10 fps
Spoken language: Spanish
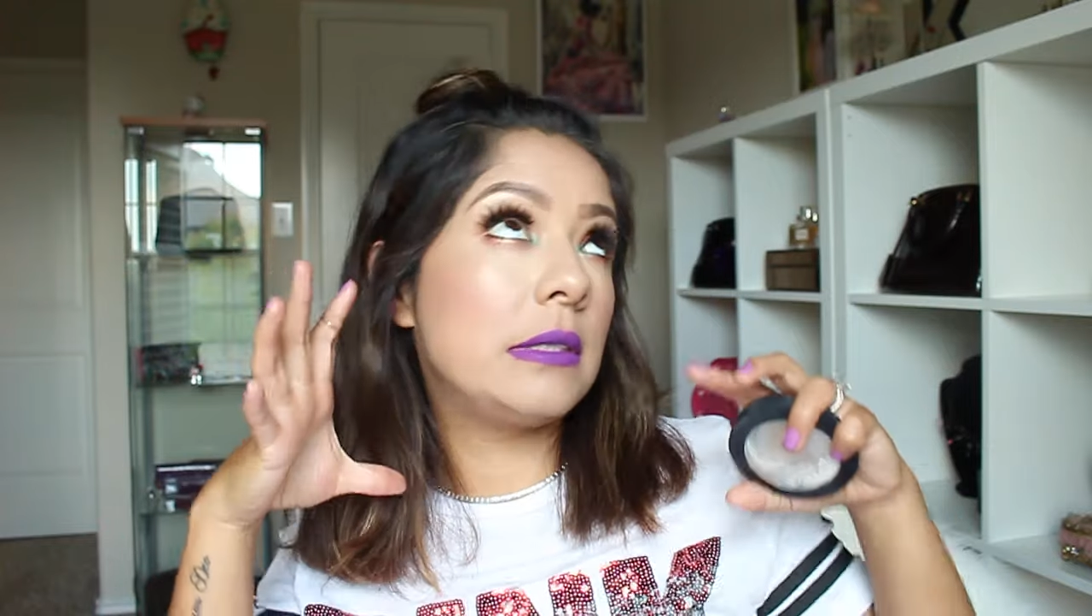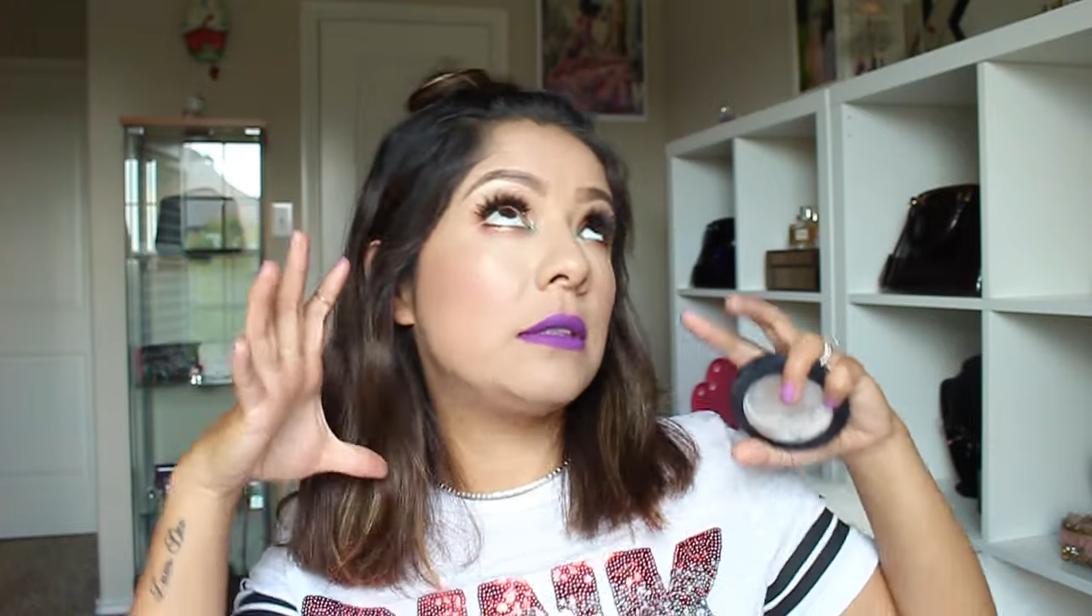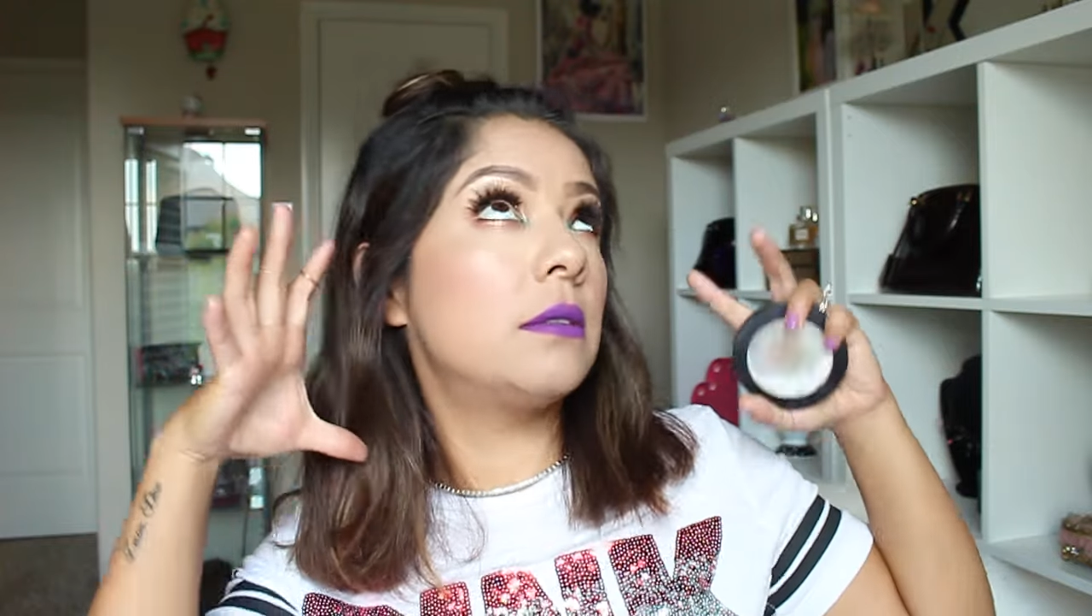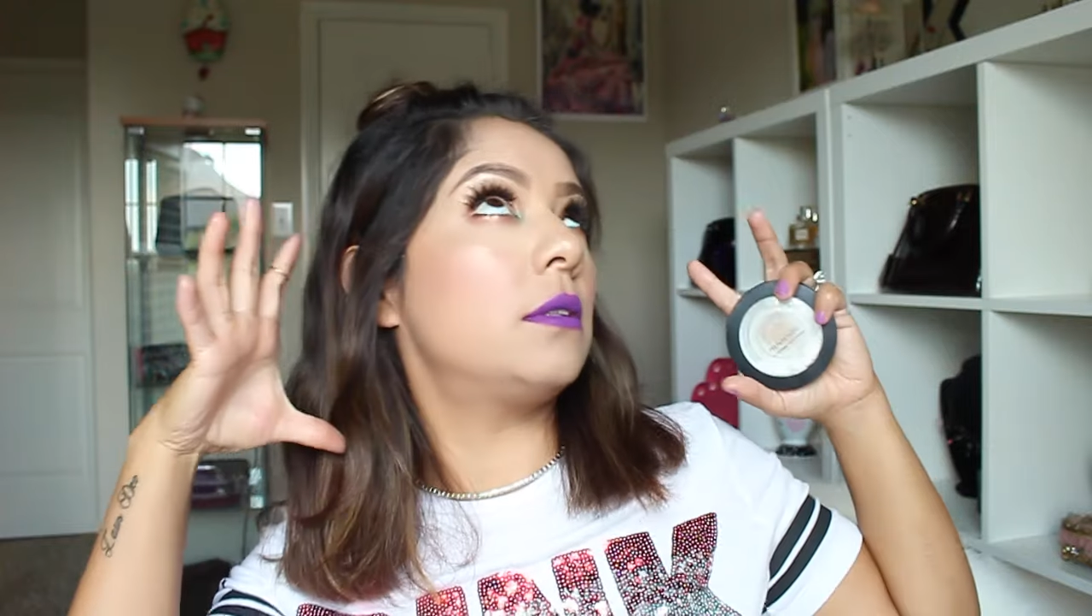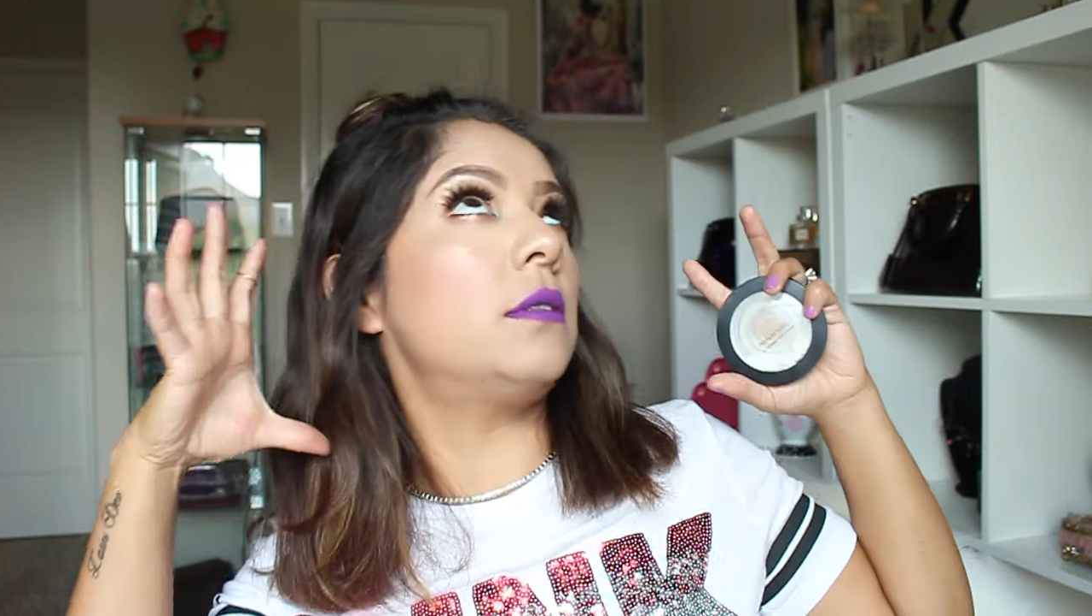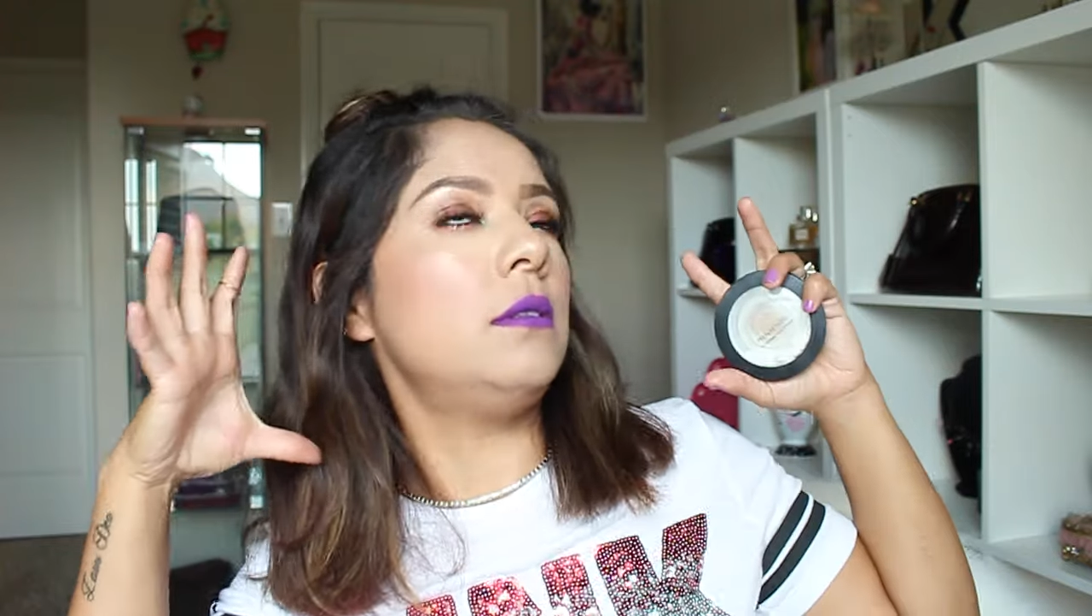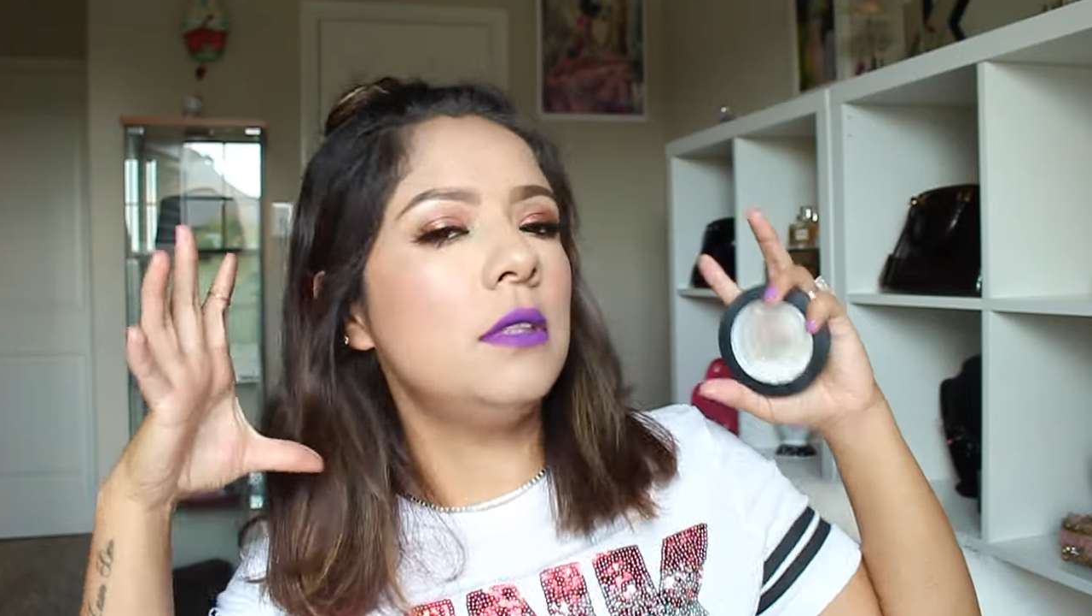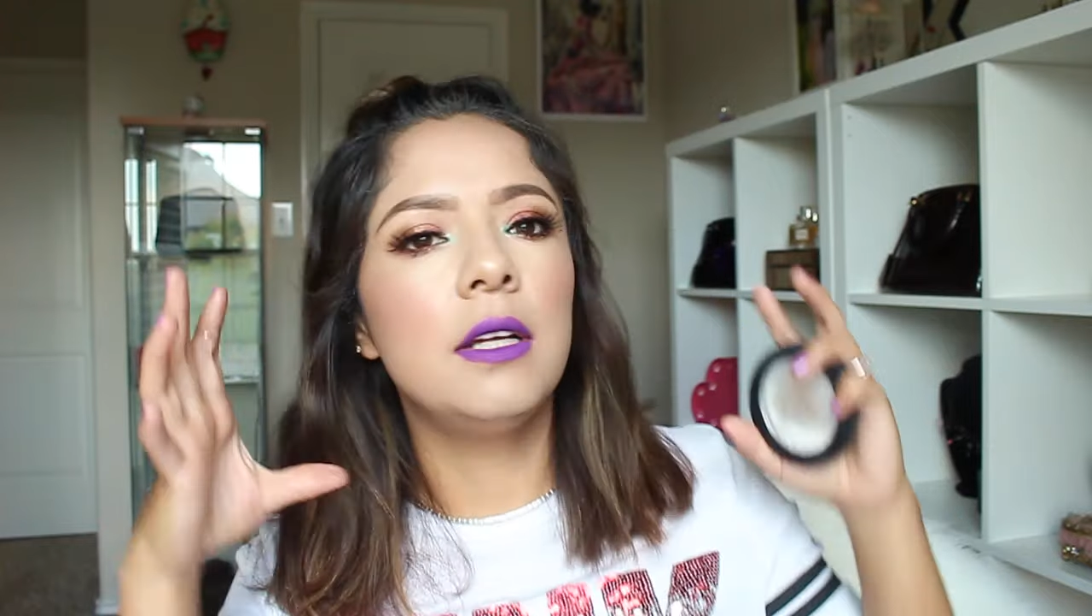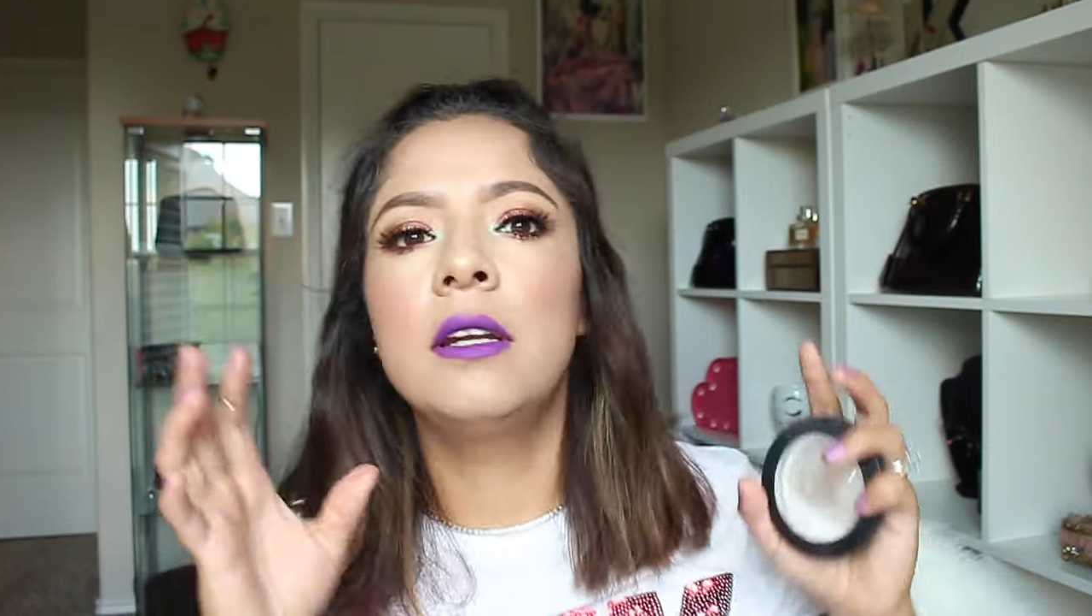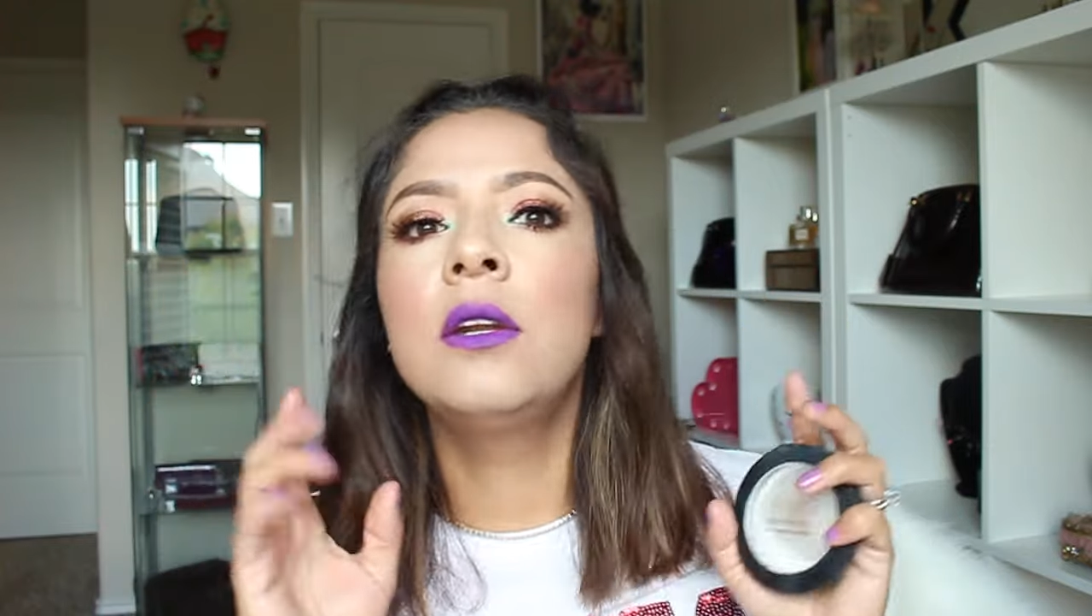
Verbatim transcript: y como que... ¡Uy!